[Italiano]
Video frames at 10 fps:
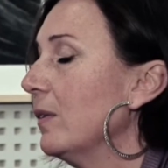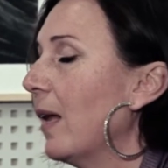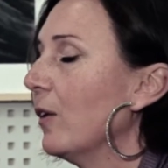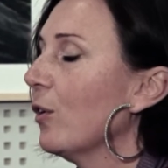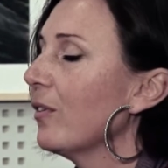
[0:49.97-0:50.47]

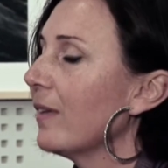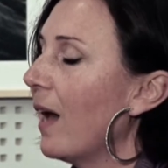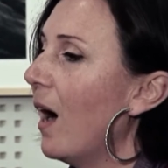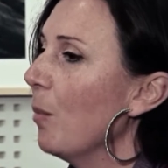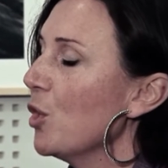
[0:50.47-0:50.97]
la
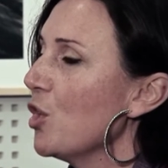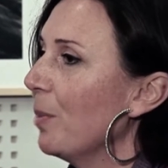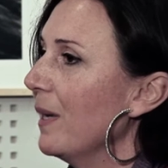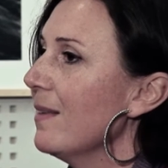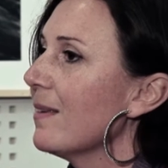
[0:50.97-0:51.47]
nostra
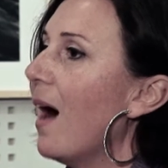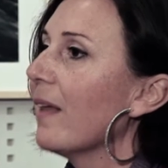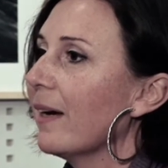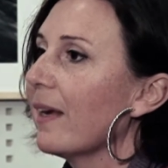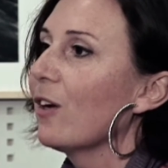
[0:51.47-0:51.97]

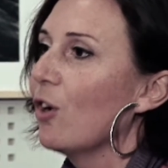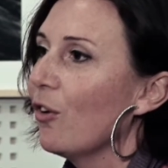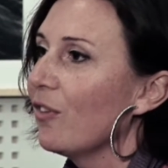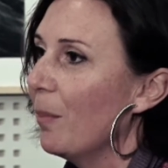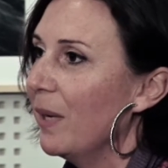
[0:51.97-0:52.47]
municipalizzata che
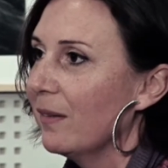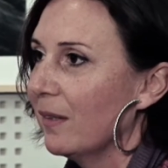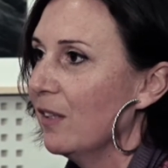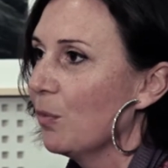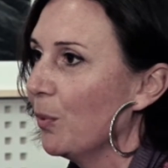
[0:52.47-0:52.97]
cosa mette
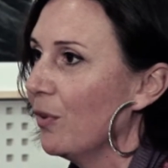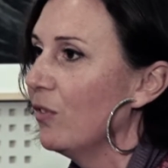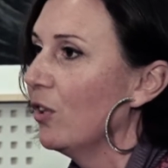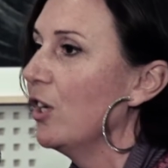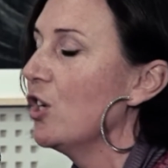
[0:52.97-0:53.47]
a
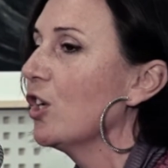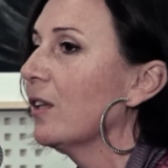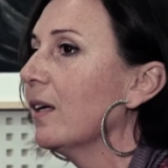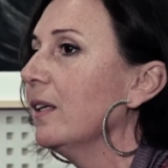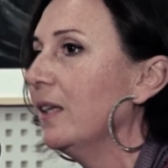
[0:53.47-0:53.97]
disposizione dei
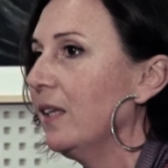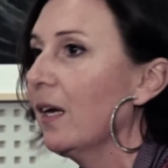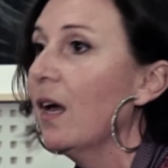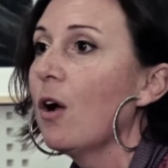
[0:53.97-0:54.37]
cittadini,